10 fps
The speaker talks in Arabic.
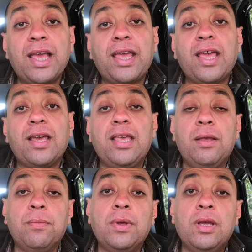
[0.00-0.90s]
خارجي
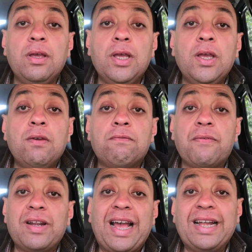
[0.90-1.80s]

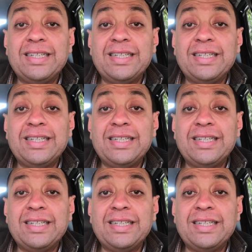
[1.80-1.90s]
ففي الحاله